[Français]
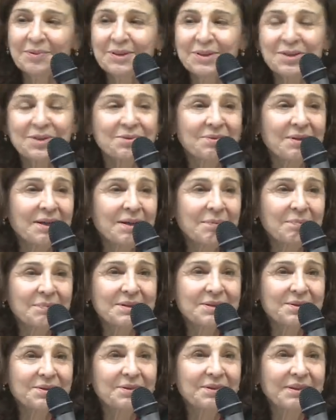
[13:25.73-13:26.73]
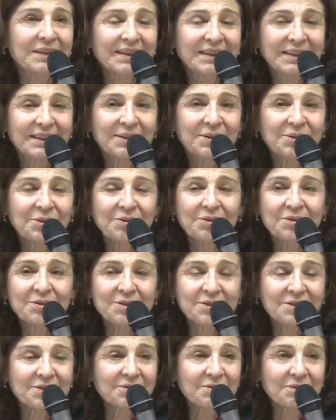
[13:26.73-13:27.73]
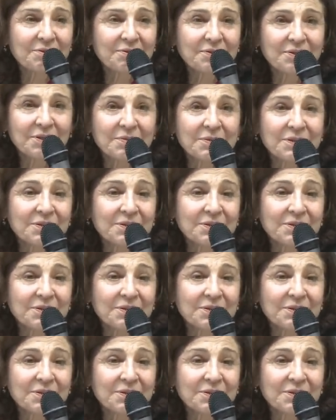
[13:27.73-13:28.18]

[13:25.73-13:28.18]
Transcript: histoire parce que, sur le sens de l'effort,